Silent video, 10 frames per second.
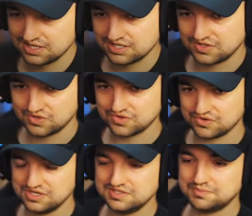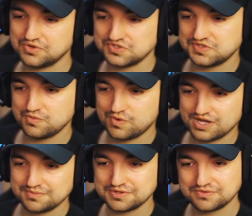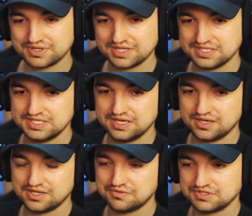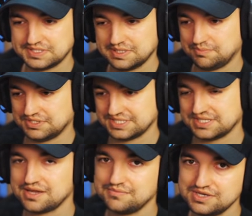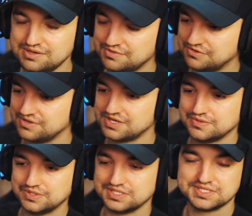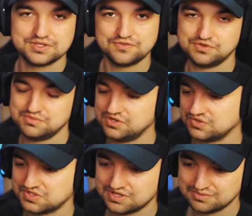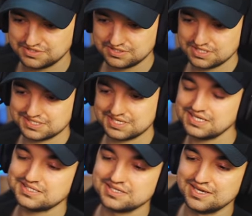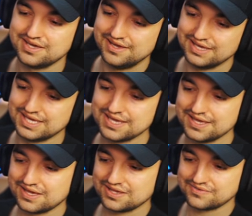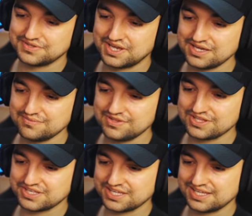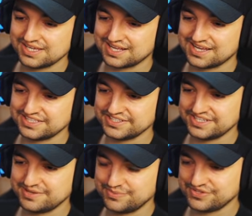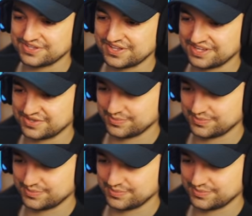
no to Xboxy One będą grali, grały z PC-tami, będą grały z nowymi konsolami Series X i wydaje mi się, że raczej nie pójdzie to tak do